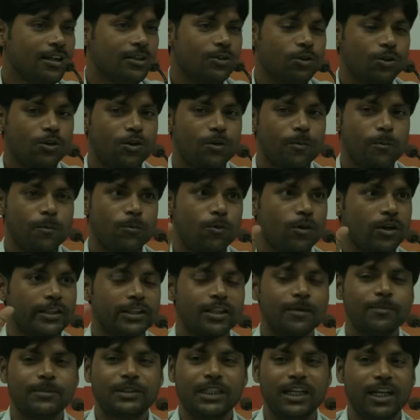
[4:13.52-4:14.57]
तो वो
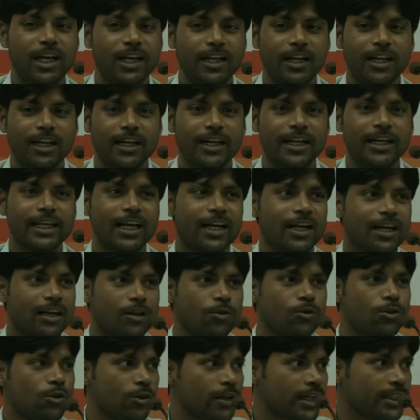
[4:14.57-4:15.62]
एकदम चिल्लाने लगे क्या करा
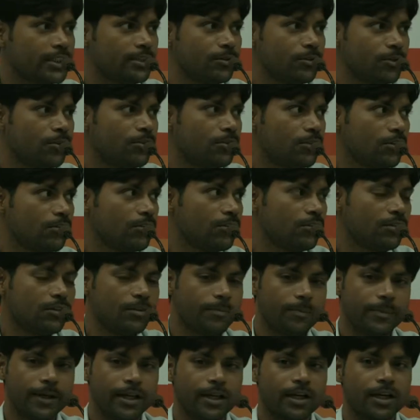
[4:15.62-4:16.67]
उठो या से उठो उठो उठो
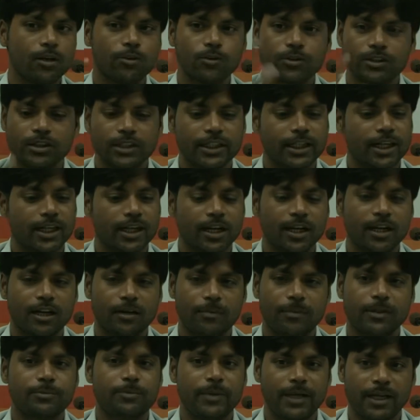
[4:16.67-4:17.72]
मैंने कहा कुछ नहीं करा अंकल
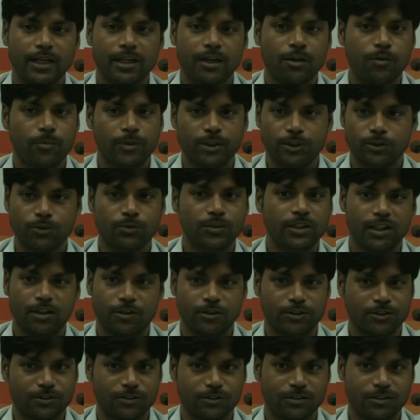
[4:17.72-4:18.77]
बस बैठा हूँ मैं छू नहीं रहा
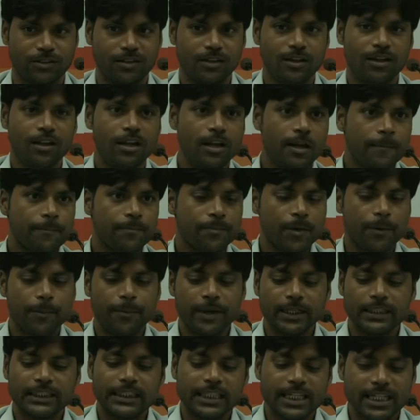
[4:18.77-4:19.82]
उसको तब
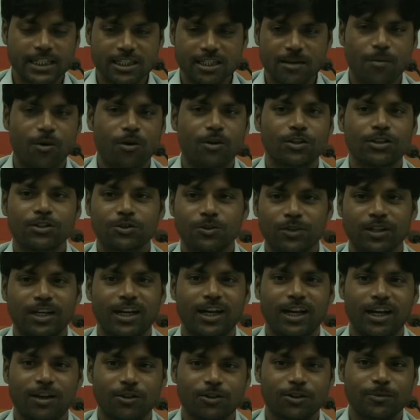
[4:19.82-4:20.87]
मैं धीरे से मॉस को
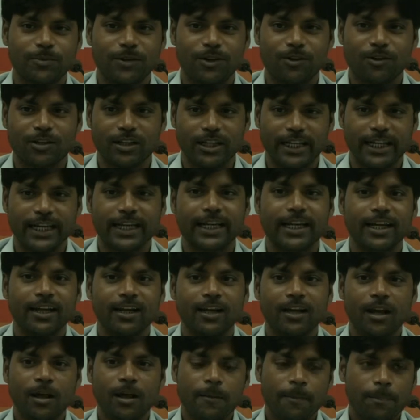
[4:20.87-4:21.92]
हिलाया उस पर और लेके
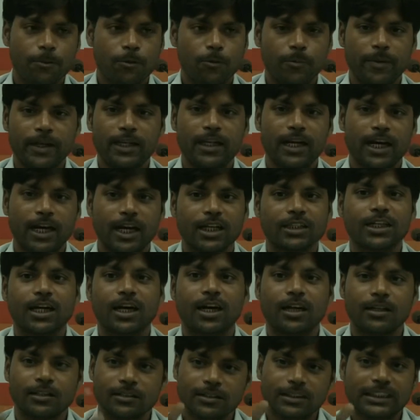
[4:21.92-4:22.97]
तो मैं
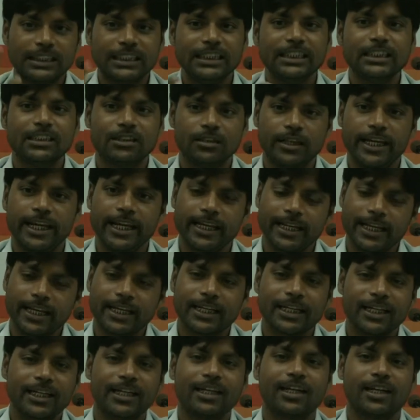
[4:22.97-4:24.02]
लगातार तीन एक एक
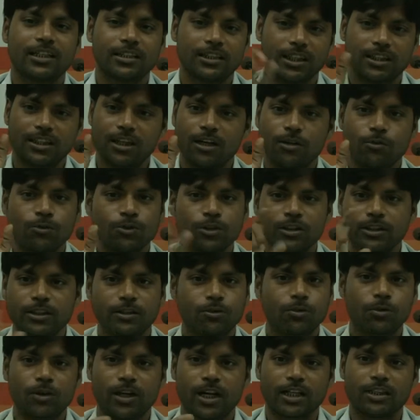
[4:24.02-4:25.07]
क्लिक करता था कुछ नहीं
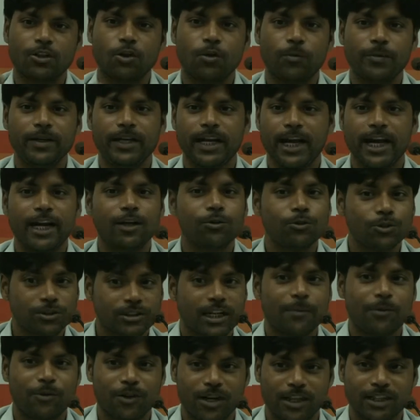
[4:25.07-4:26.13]
खुल रहा था वो भी राइट उस
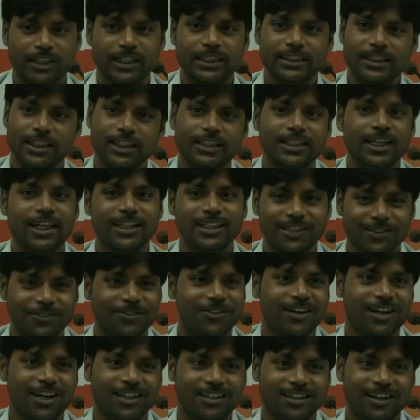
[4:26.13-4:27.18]
टाइम हो रहा था इसलिए शायद नहीं
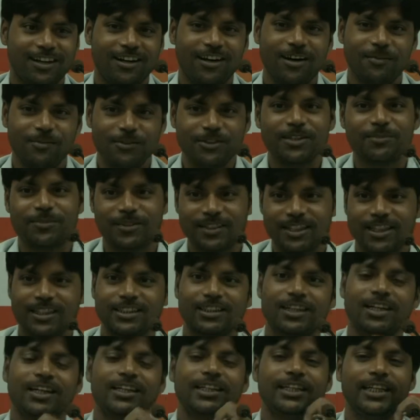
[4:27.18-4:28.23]
खुल रहा था अब मुझे पता
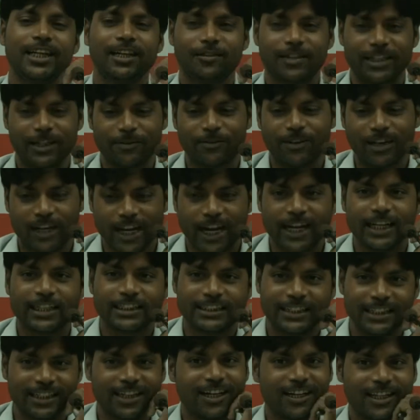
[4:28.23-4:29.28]
चला कि केवल राइट
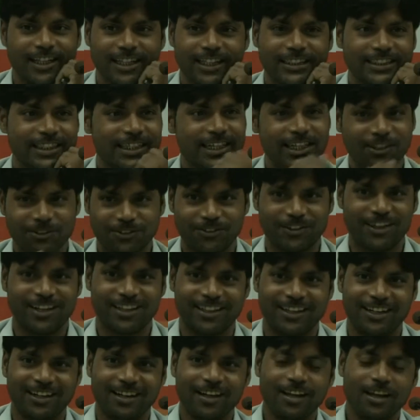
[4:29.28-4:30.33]
सिंगल क्लिक से नहीं खुल रहा
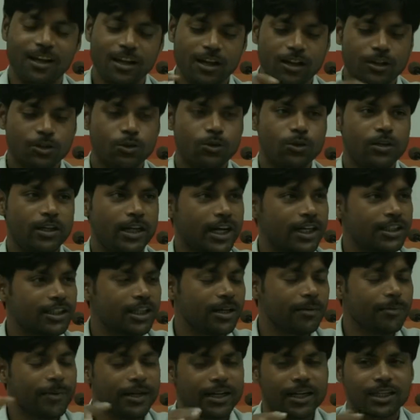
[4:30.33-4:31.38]
था तो
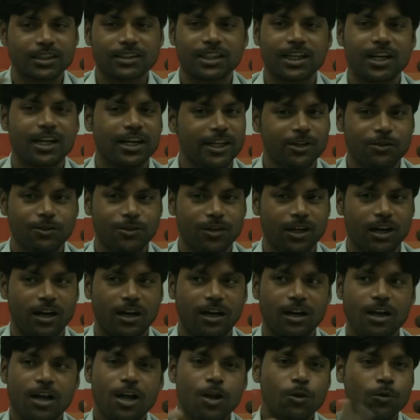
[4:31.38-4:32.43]
लगातार मैं करता रहा नहीं खुला
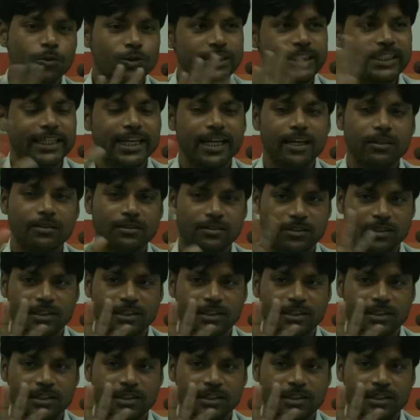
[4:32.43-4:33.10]
उसी के